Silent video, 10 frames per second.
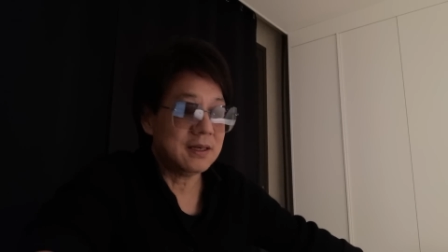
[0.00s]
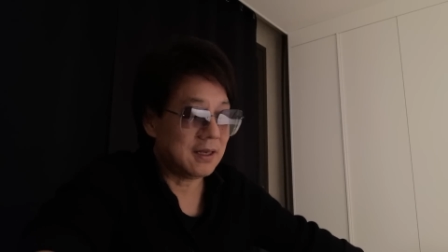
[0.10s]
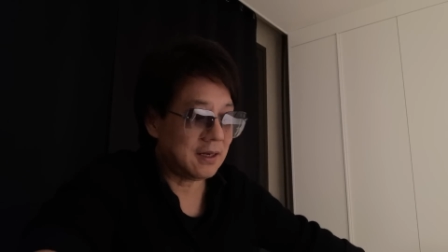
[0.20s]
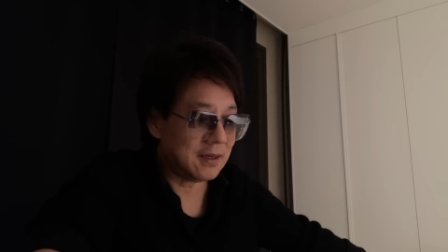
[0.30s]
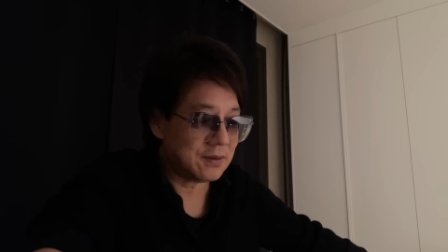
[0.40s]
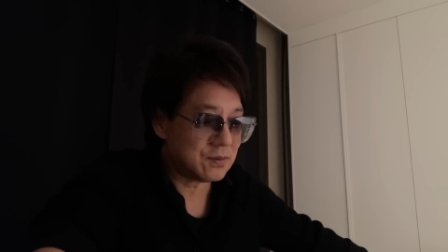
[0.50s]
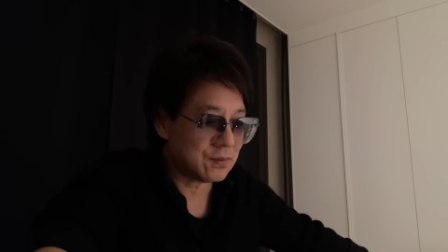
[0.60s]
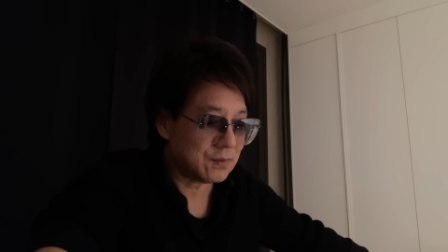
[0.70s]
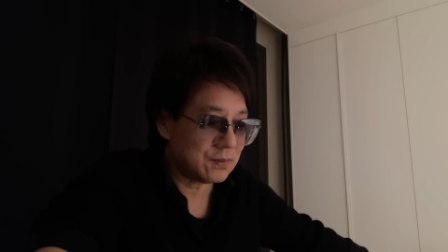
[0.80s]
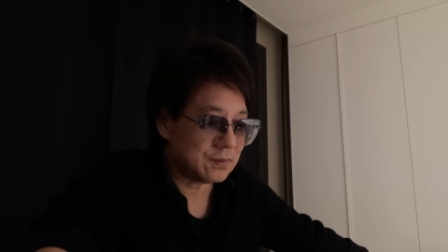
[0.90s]
年龄
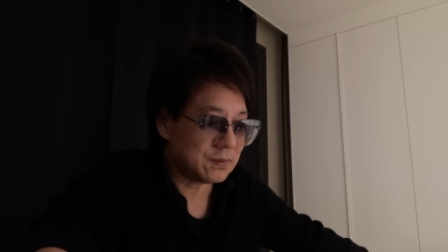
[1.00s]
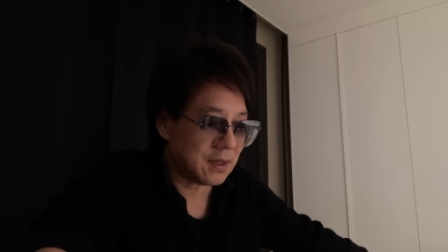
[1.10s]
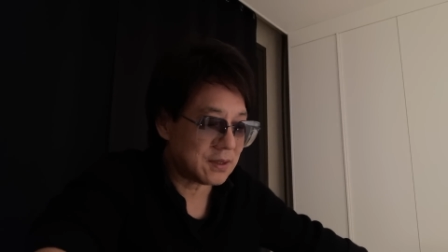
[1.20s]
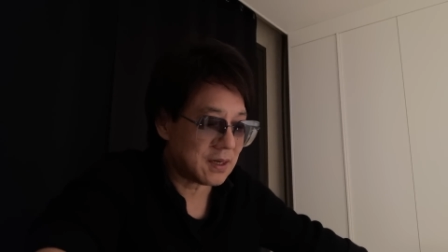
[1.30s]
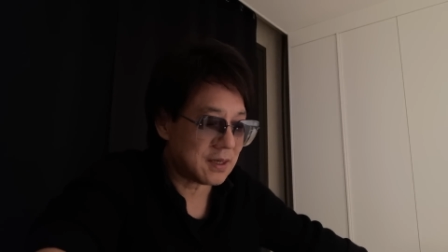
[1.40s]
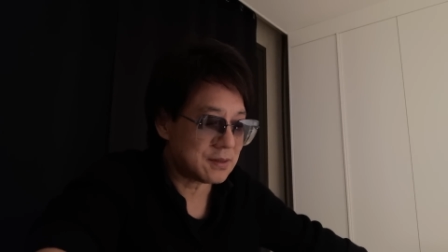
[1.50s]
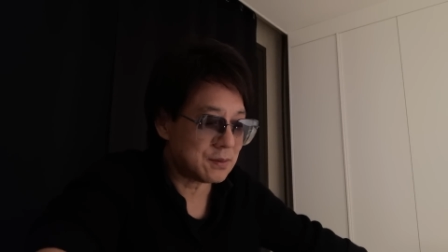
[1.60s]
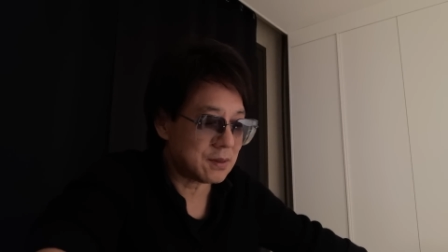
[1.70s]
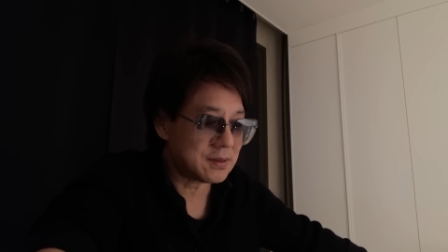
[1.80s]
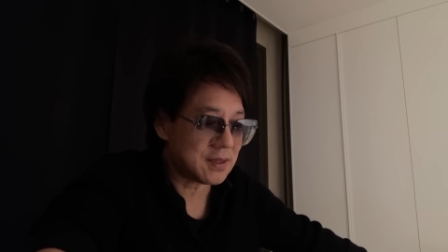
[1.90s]
从二十二岁
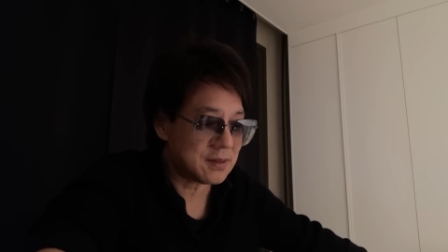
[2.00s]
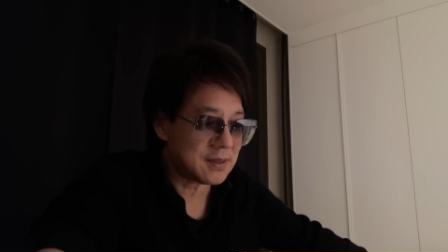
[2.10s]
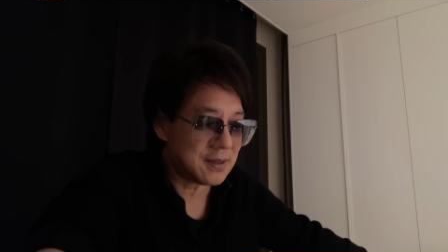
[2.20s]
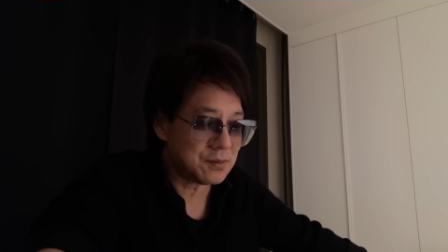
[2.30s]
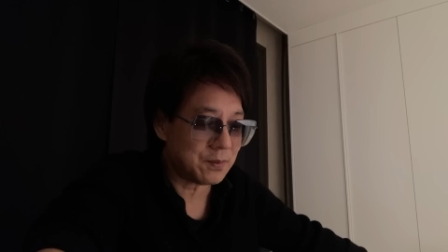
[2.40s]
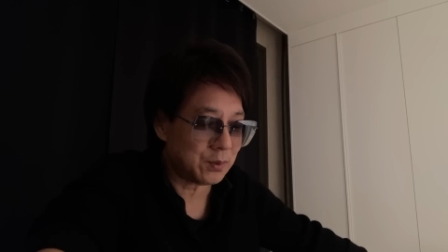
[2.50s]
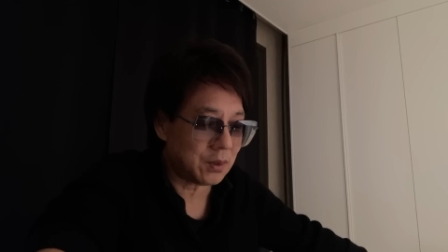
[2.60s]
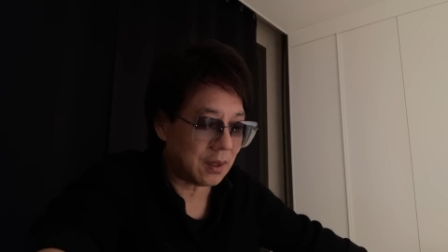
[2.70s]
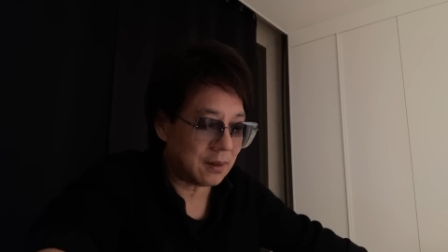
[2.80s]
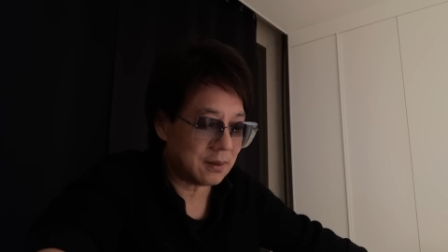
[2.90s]
到三十三岁不
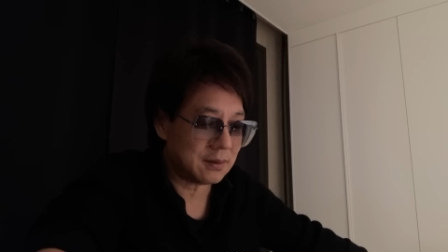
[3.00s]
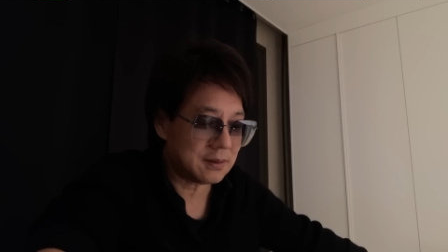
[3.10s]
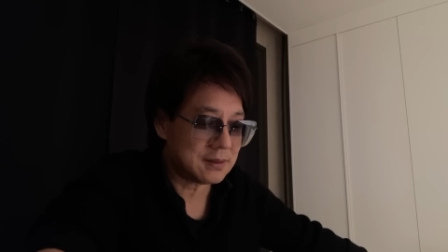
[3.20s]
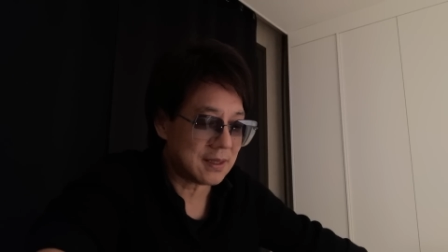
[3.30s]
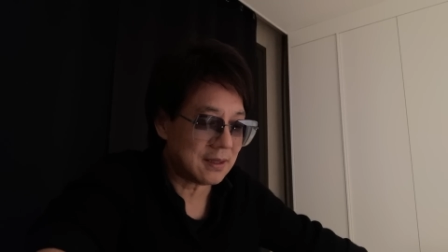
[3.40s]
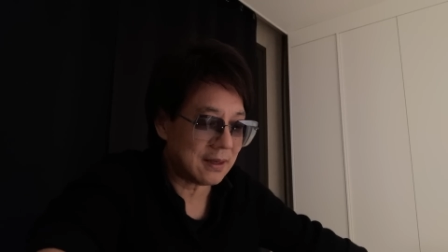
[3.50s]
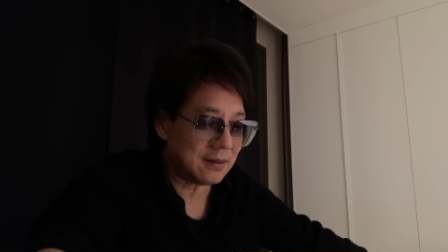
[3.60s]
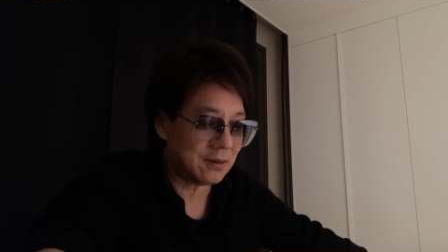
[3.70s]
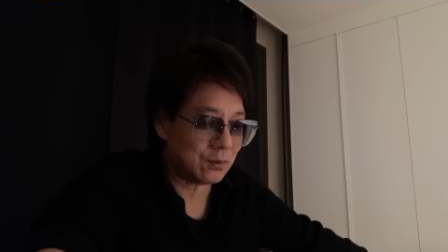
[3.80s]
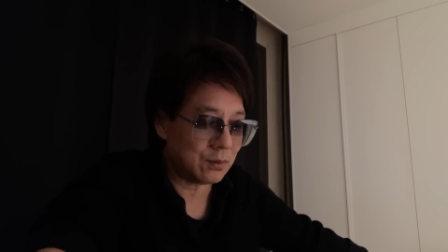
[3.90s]
等，三
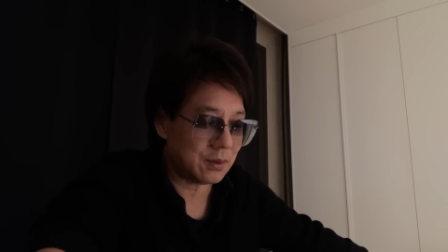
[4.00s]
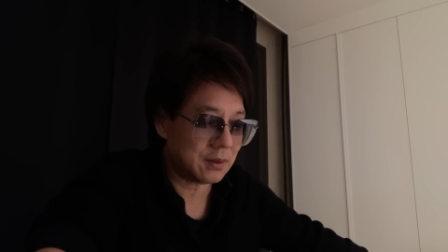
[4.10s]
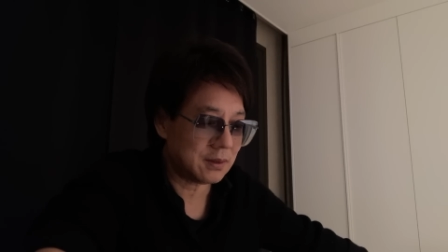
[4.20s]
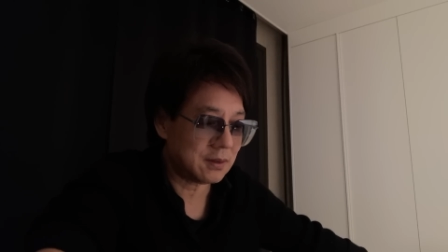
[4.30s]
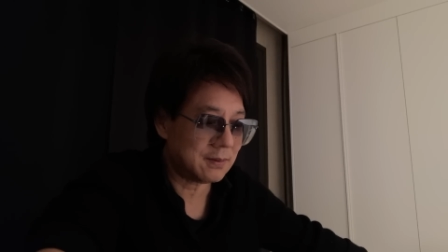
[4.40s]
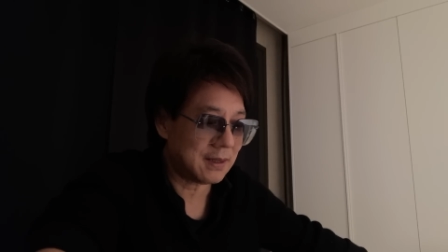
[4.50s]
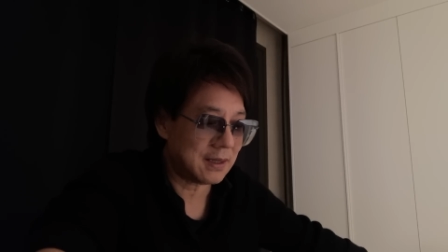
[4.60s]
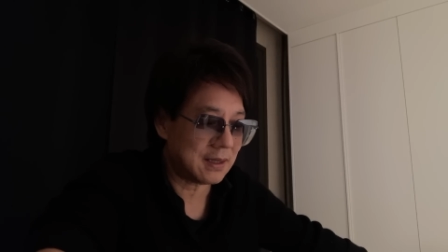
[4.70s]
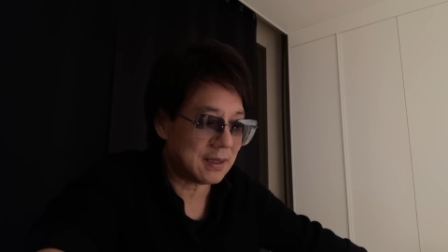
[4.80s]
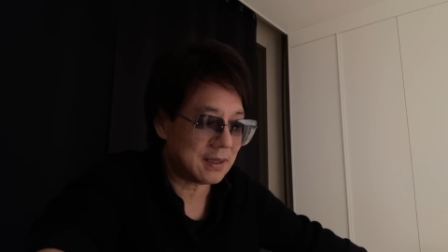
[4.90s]
男一女，是
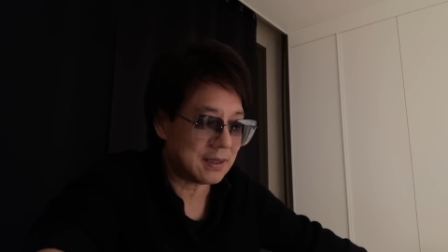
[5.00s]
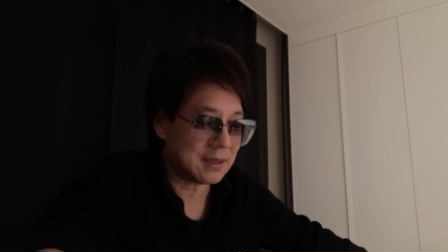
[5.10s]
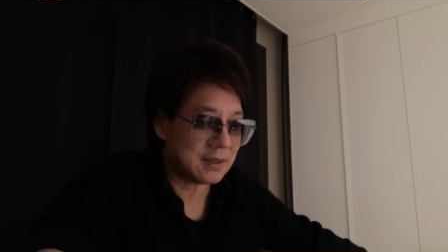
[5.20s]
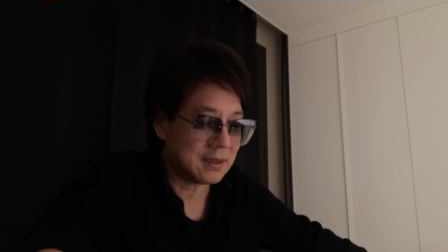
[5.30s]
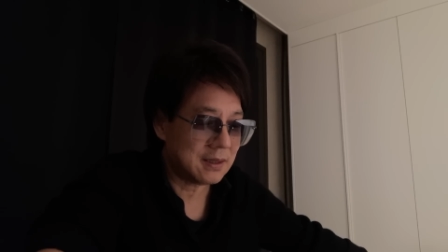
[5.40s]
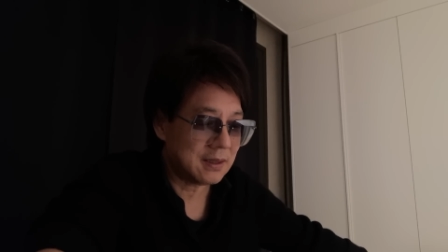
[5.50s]
吧？